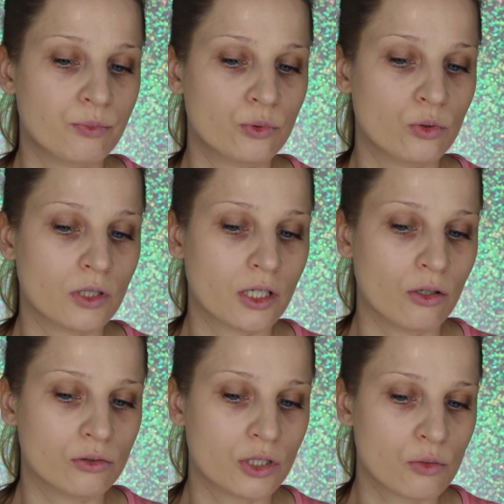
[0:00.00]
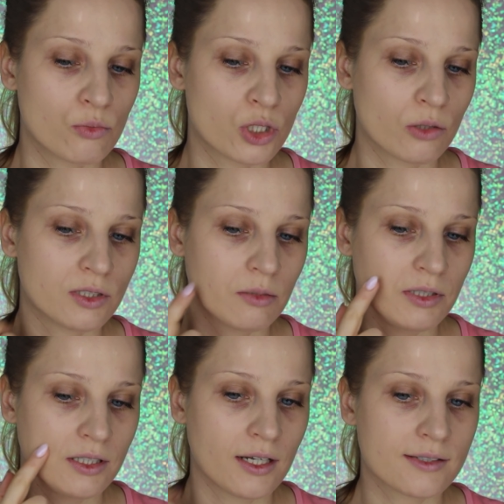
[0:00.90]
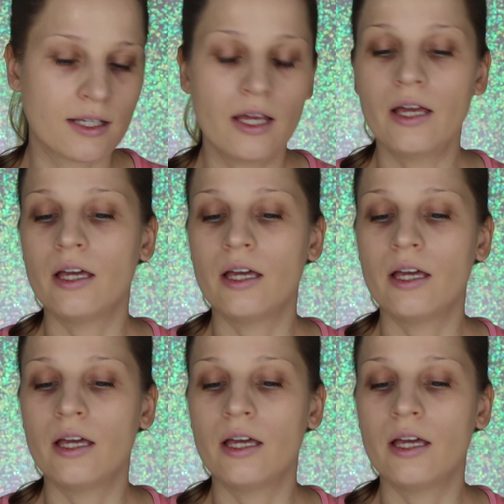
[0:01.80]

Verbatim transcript: którego też muszę sobie teraz